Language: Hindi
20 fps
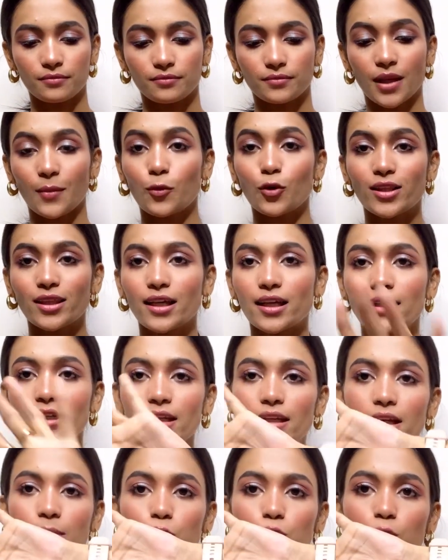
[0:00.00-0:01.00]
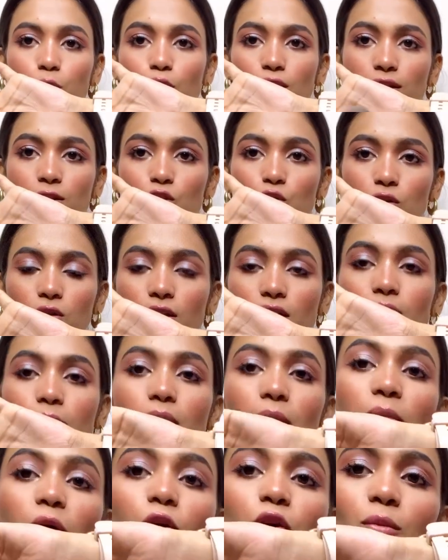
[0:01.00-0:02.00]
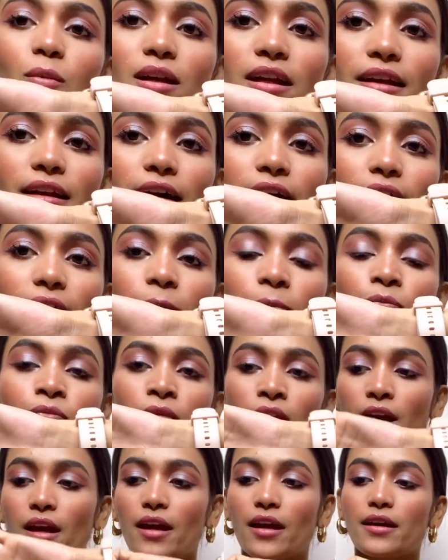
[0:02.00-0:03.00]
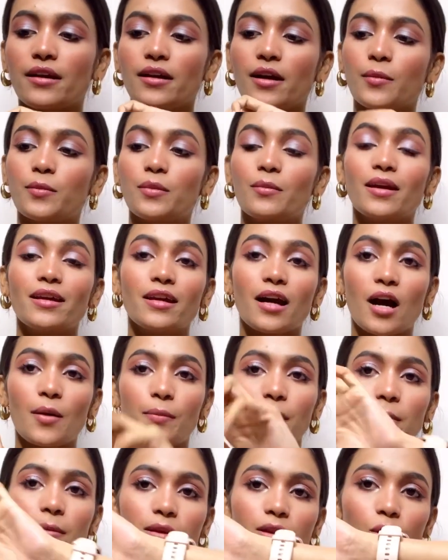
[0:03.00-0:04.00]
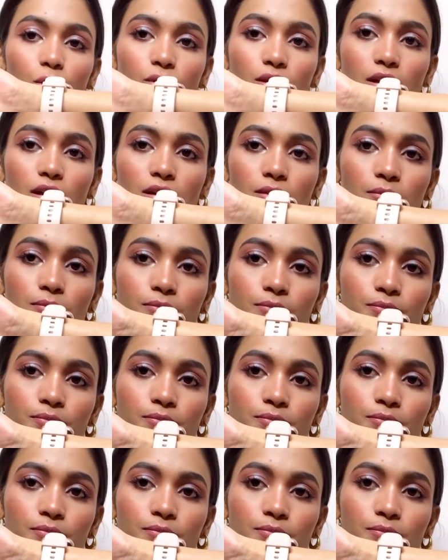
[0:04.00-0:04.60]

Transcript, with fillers: आपको इतना नहीं लेना आपको बहुत कम अमाउंट में लेना है एंड अभी मैं यहाँ पे बताऊंगी